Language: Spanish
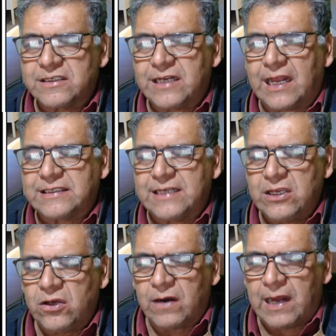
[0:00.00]
la
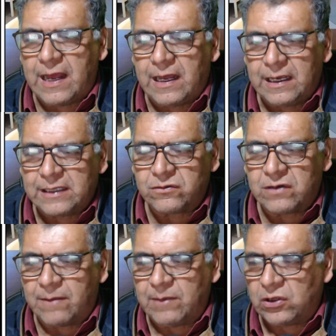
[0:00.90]
señora es
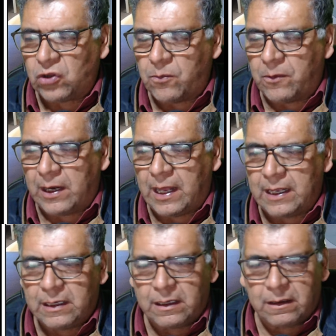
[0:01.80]
una
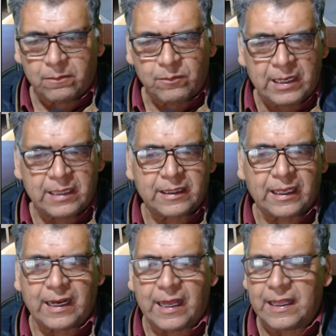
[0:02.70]
mitómana, miente
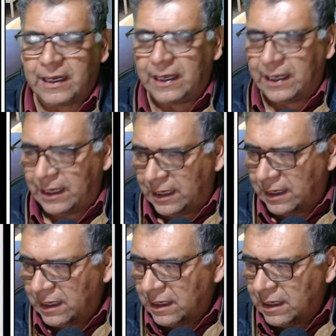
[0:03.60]
cada que
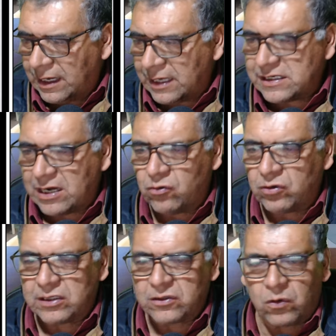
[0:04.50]
echa un
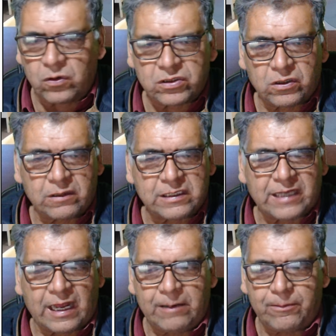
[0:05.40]
discurso
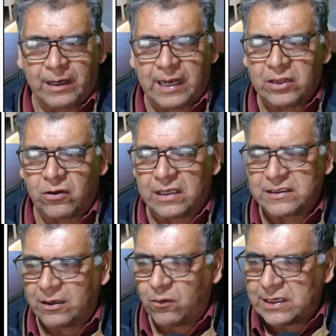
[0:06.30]
descalificando las
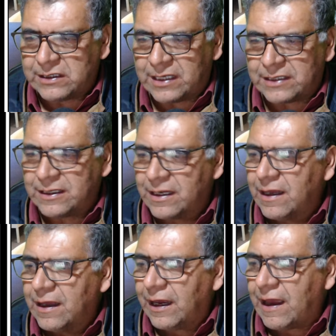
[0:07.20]
encuestas
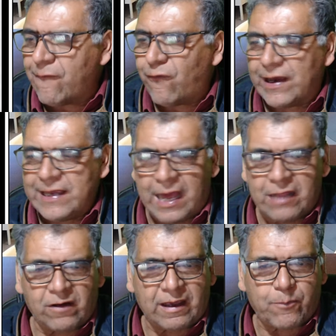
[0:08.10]
que han
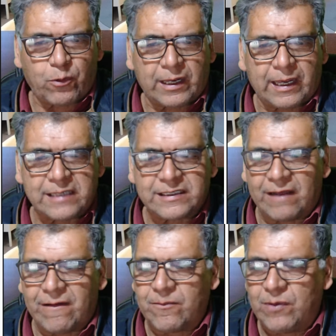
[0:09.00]
fallado, que porque a
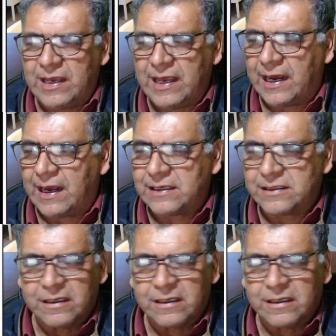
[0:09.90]
Esteban Villegas